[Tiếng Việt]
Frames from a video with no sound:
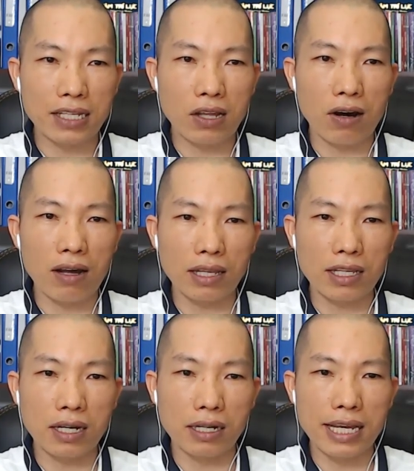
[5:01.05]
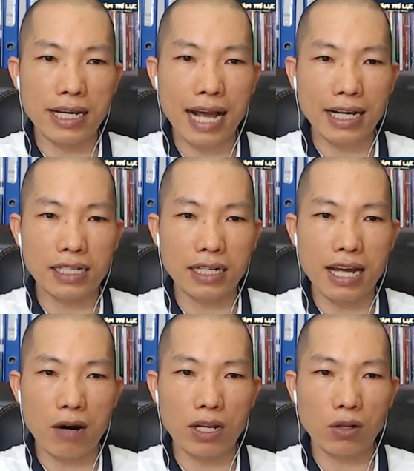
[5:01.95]
thì nó xử lý các cái dữ
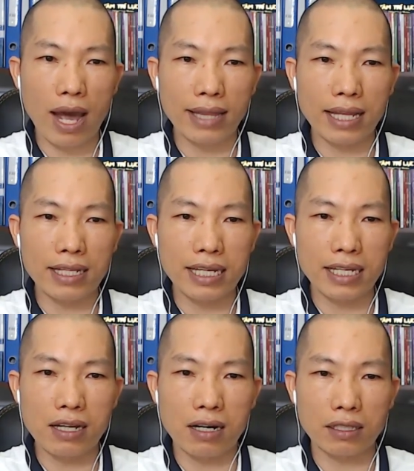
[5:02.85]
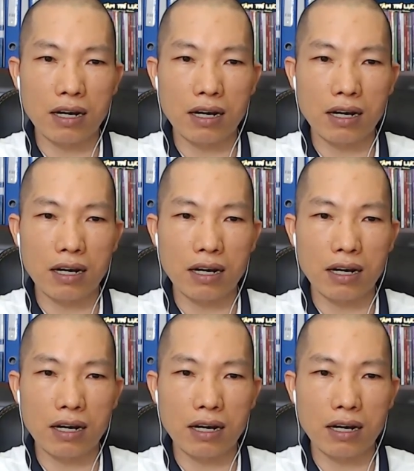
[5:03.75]
liệu liên quan đến trí tưởng